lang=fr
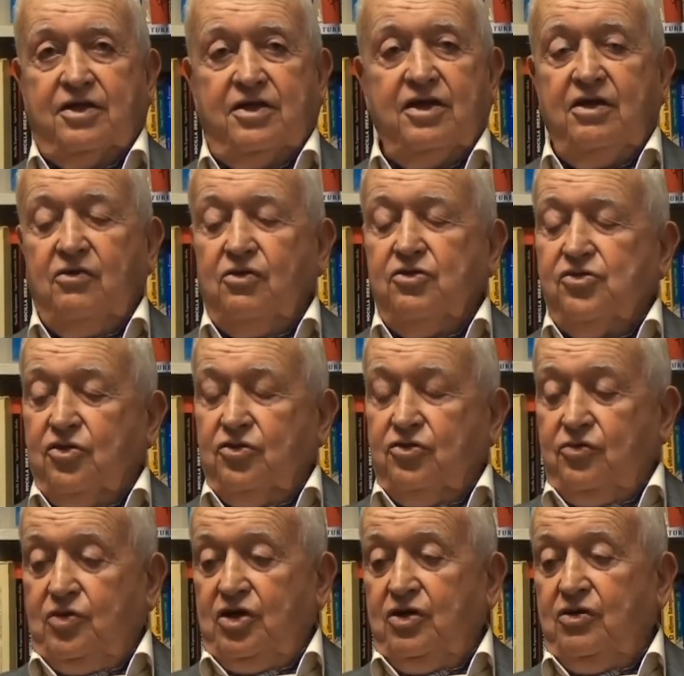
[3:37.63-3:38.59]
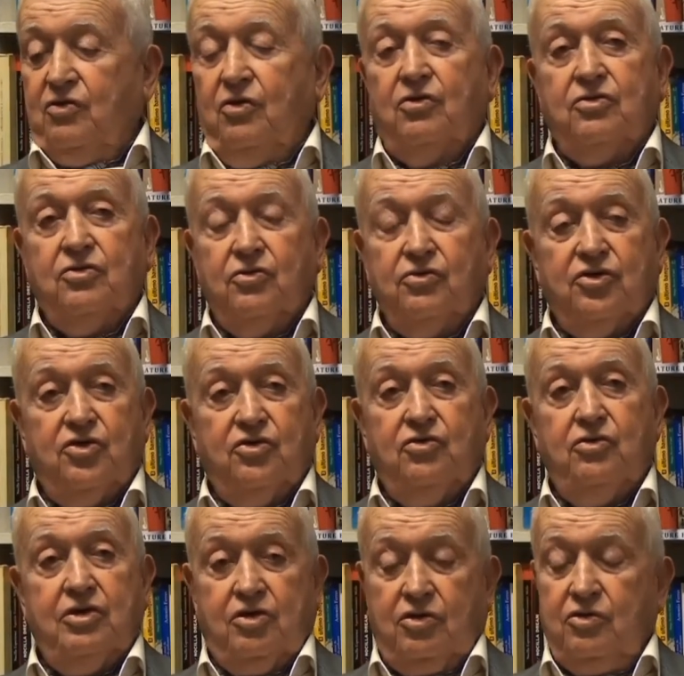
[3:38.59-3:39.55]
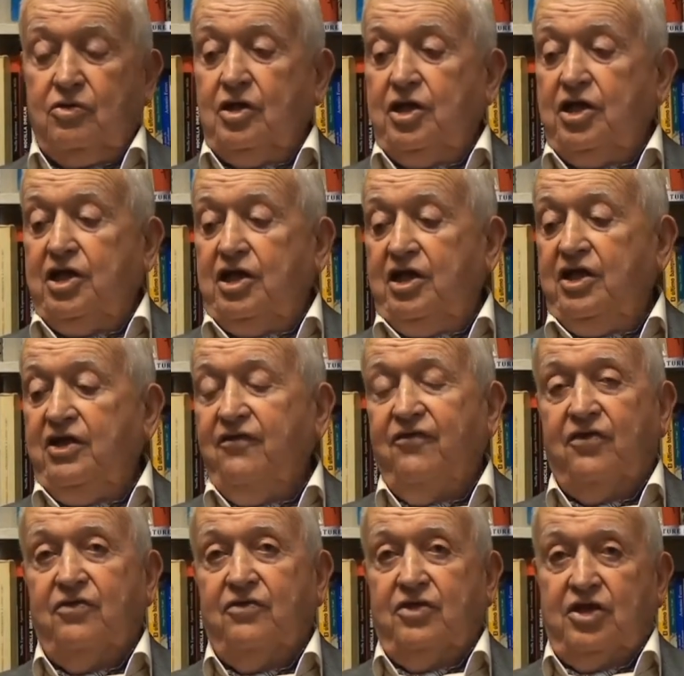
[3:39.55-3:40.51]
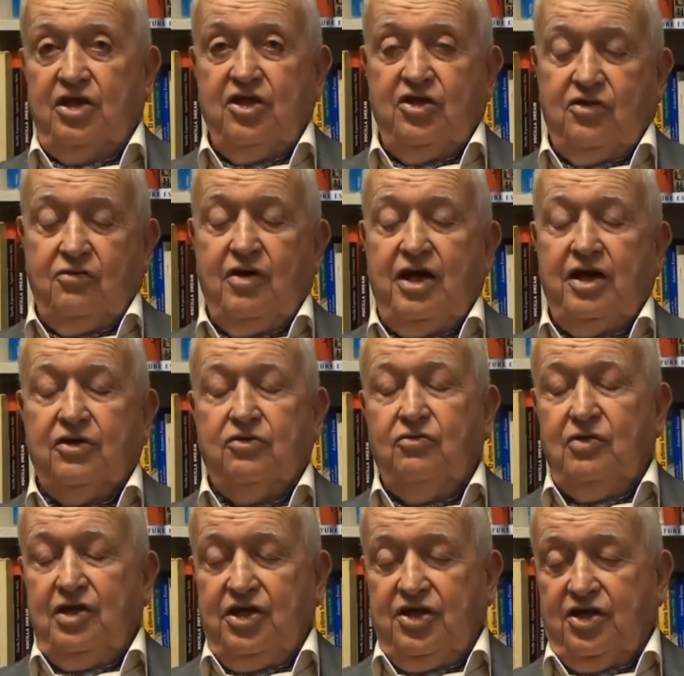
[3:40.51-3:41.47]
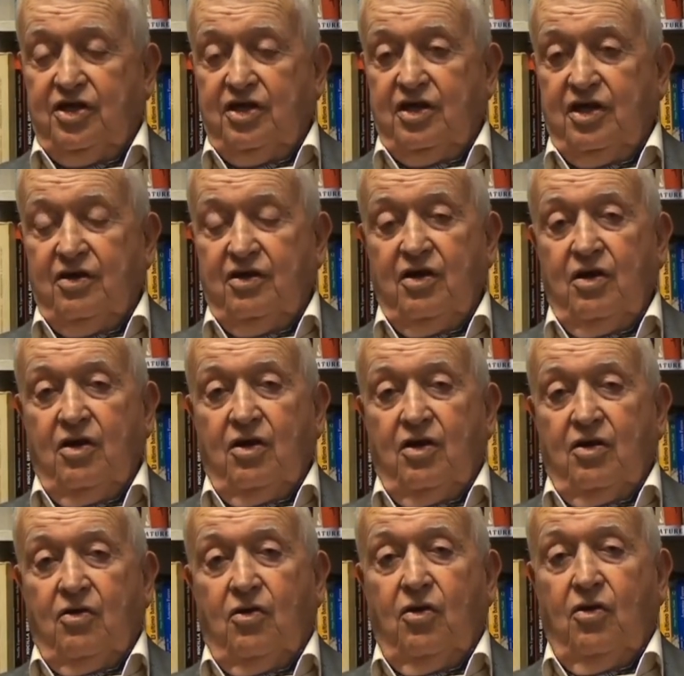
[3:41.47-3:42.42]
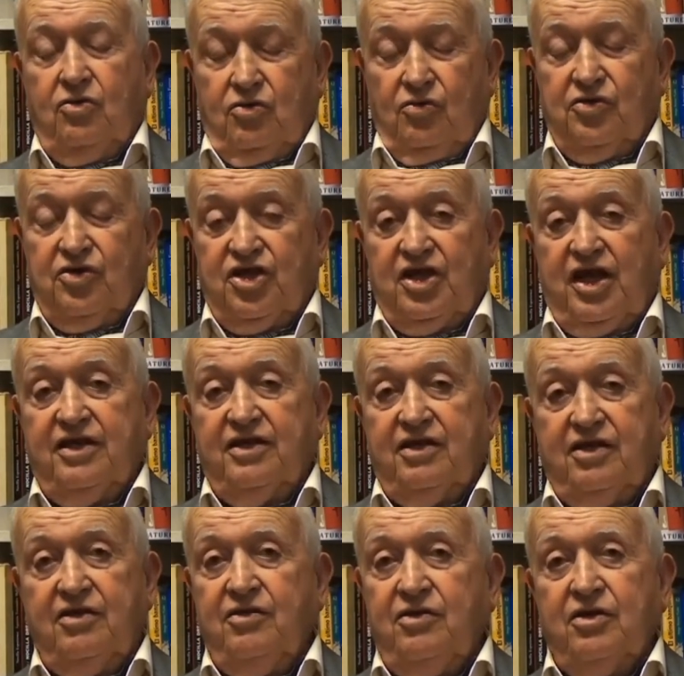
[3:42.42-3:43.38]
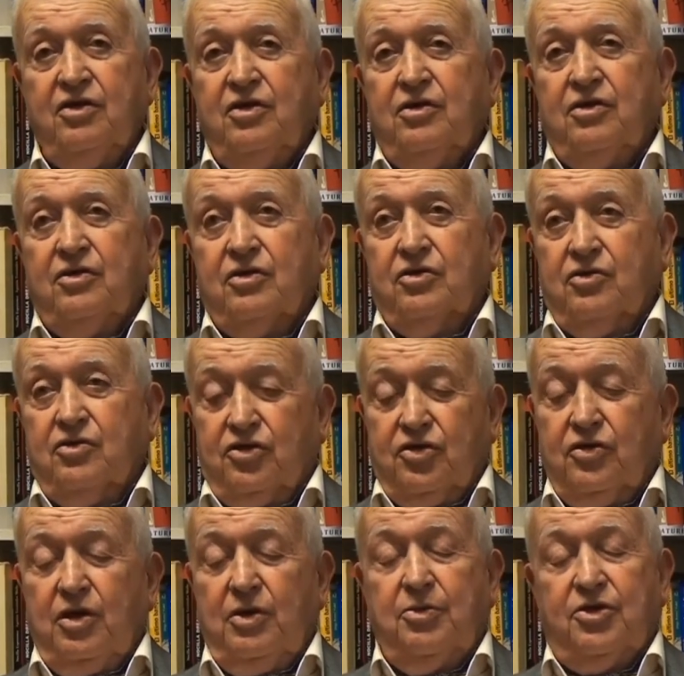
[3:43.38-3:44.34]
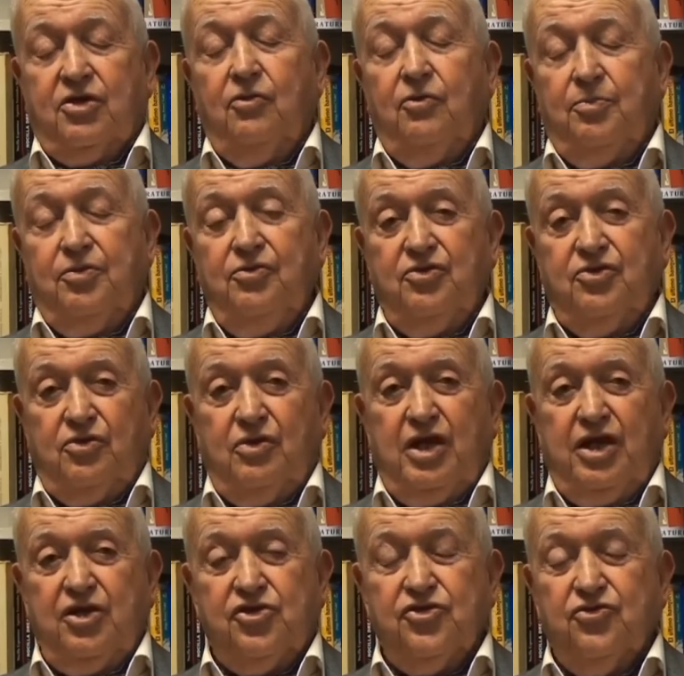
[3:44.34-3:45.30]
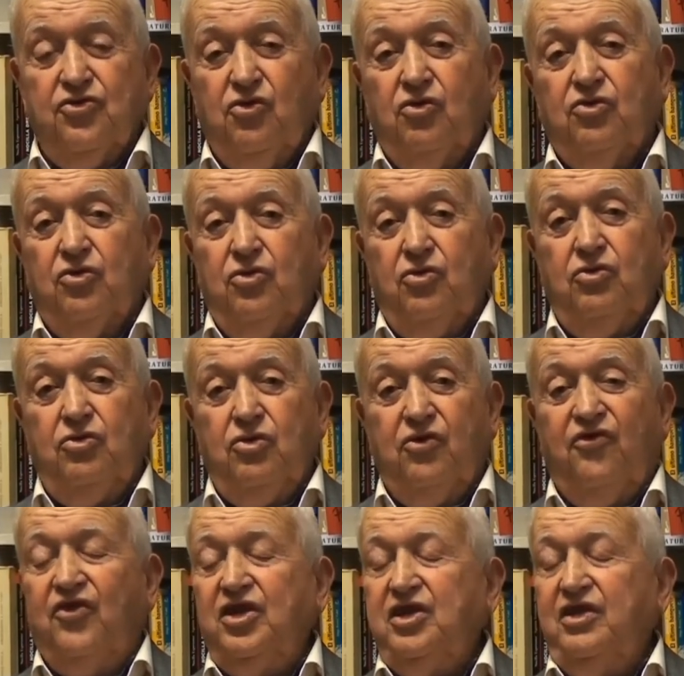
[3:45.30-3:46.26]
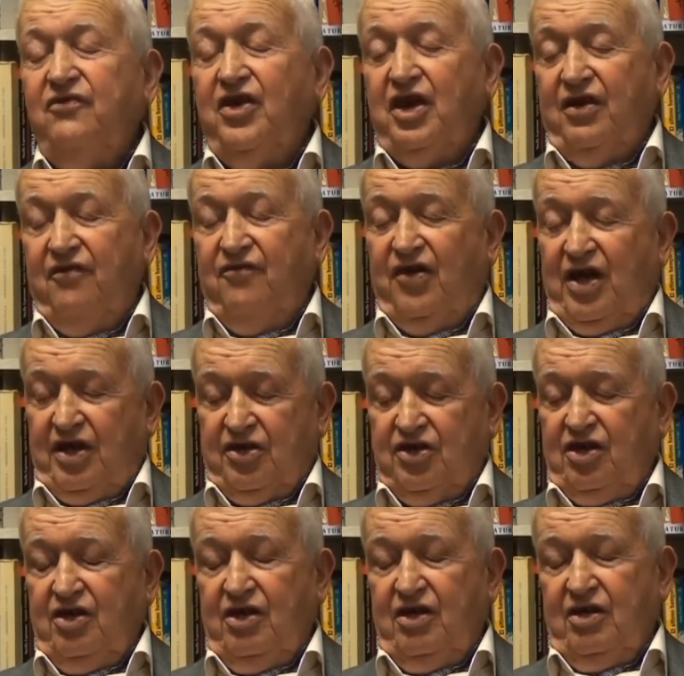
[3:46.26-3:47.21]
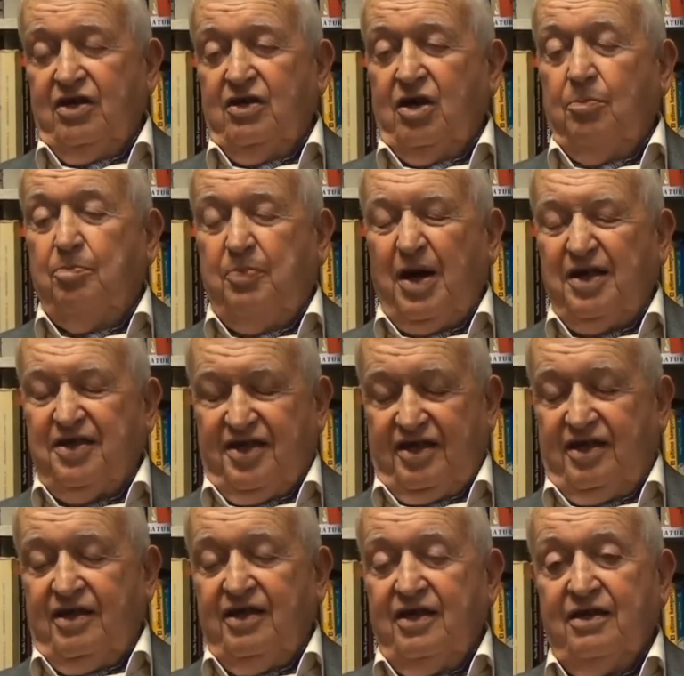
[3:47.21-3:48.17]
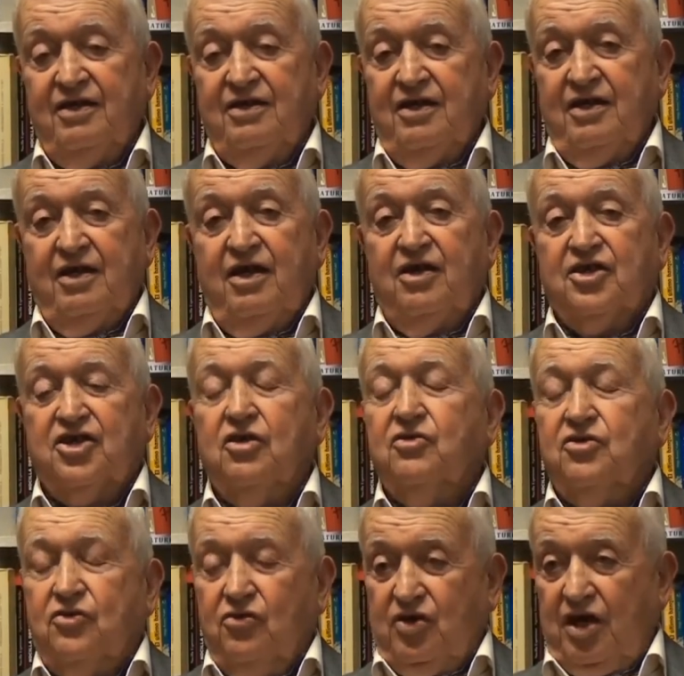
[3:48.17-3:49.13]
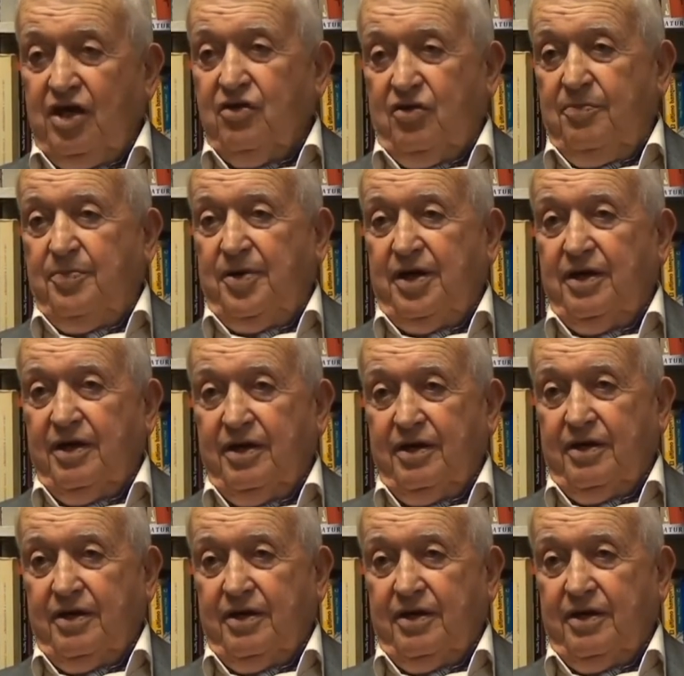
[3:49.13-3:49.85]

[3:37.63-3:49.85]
Si aujourd'hui on consulte les livres d'histoire du lycée, on constate que ce ne sont plus que les journaux de faits divers variés, passés, sans aucun repère.